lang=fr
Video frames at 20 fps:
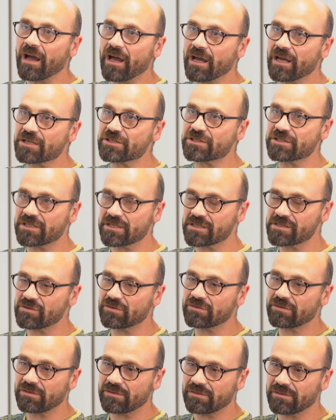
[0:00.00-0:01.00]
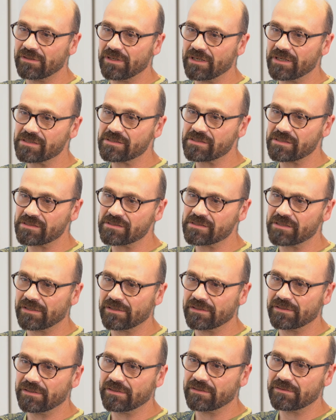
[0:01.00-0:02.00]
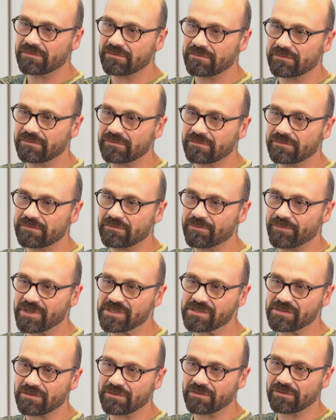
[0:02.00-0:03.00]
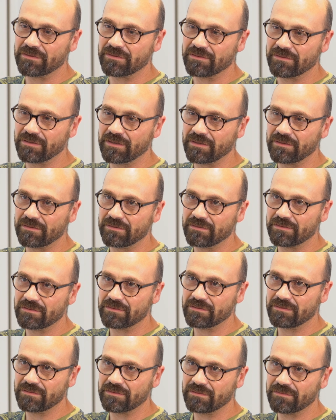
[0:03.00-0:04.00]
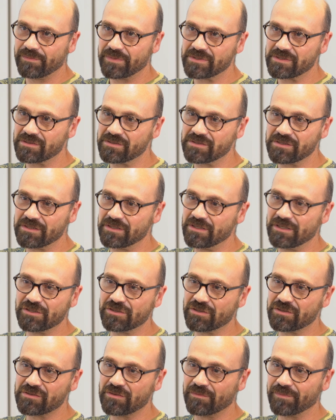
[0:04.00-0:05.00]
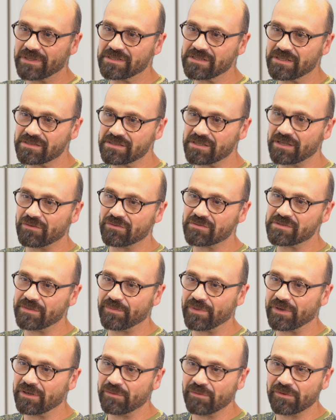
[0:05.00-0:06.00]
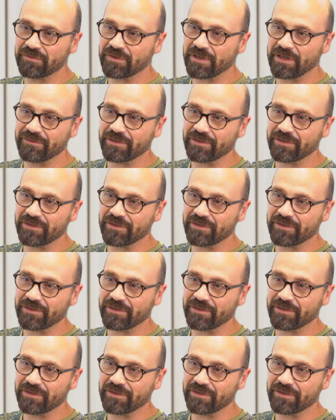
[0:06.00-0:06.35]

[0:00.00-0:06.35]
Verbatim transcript: Ah, chez les autres, la sincérité. Euh, parce que, si les gens ne sont pas sincères, on ne sait pas comment faire